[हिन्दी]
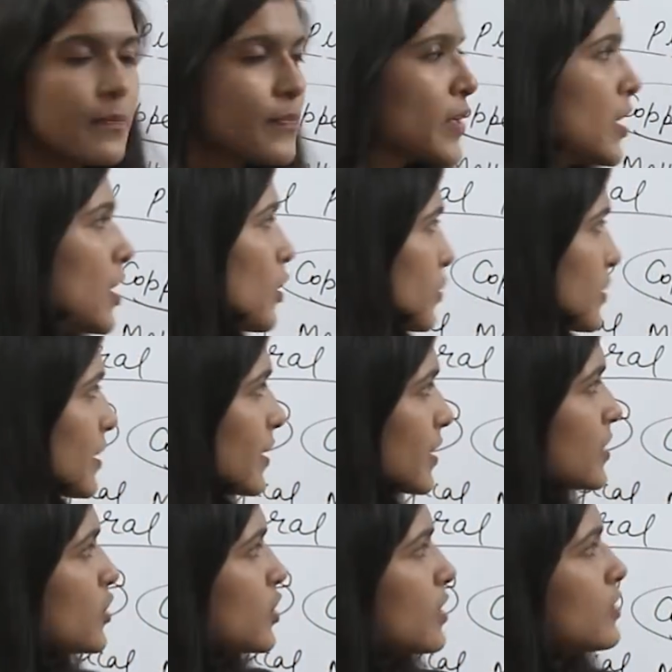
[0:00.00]
हैं
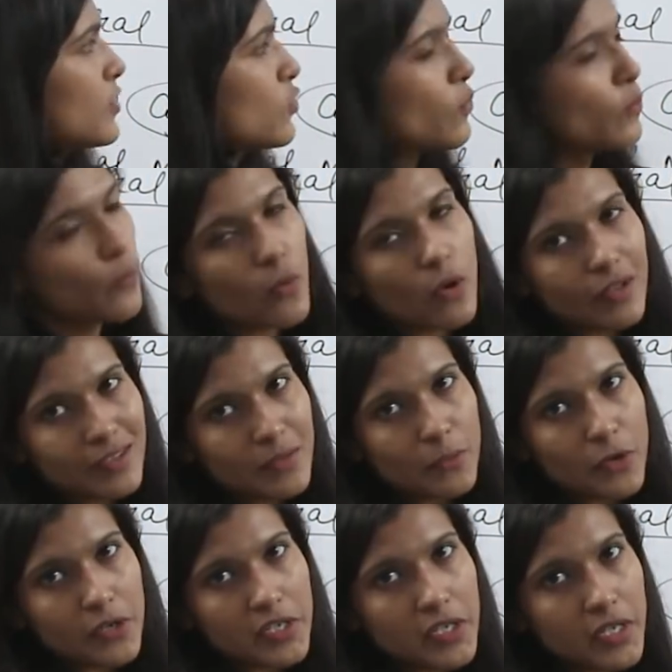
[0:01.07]
सेकेंड चीज़ जो बहुत
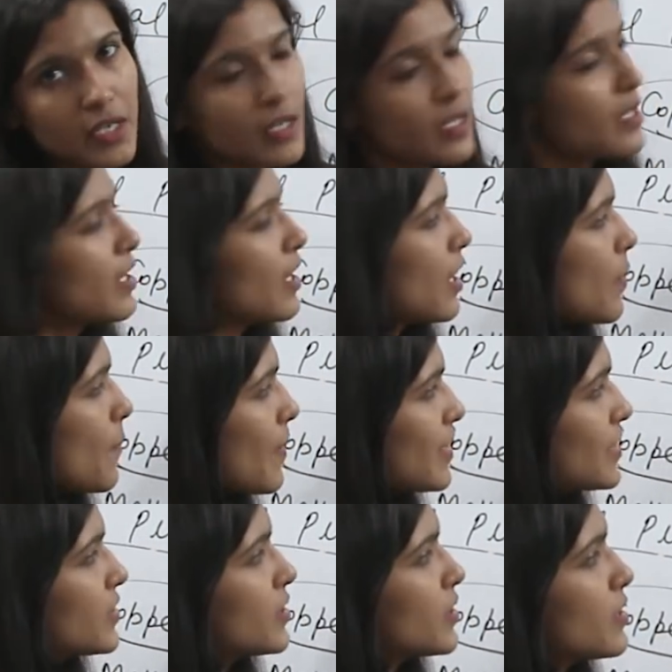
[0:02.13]
इंपॉर्टेंट है हम
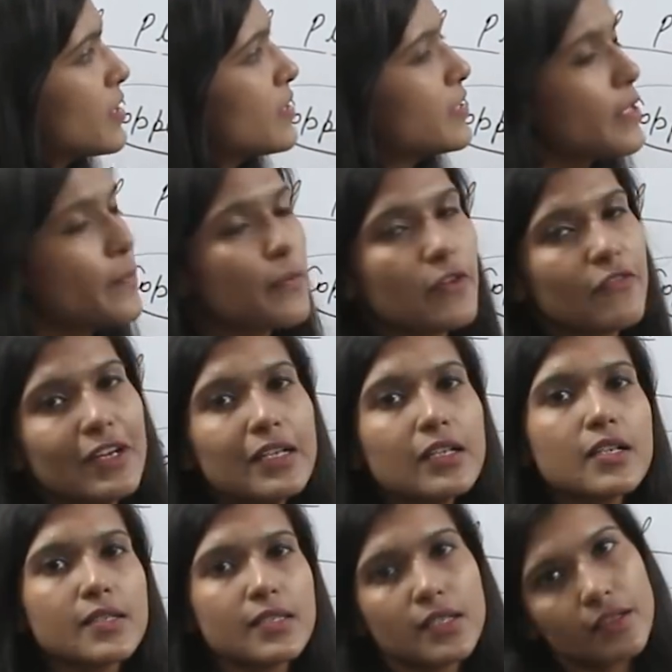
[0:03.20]
एस से प्रिवेंट
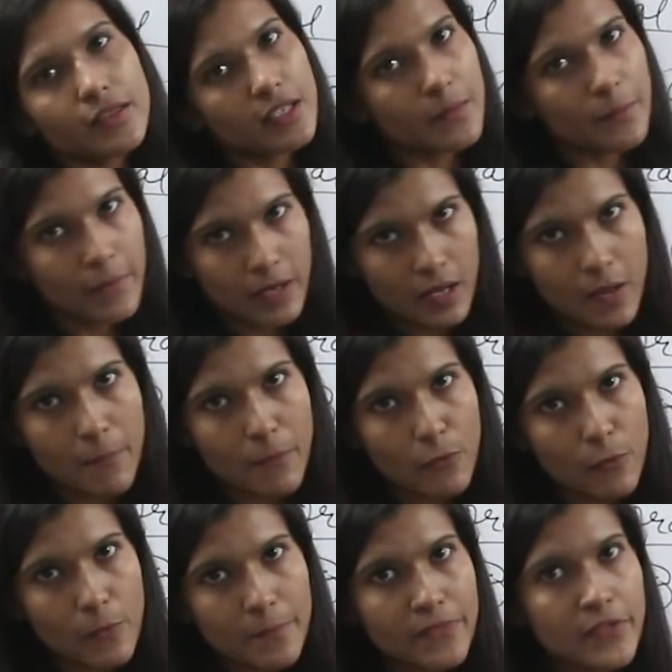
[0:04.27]
कर सकते हैं अपने आप को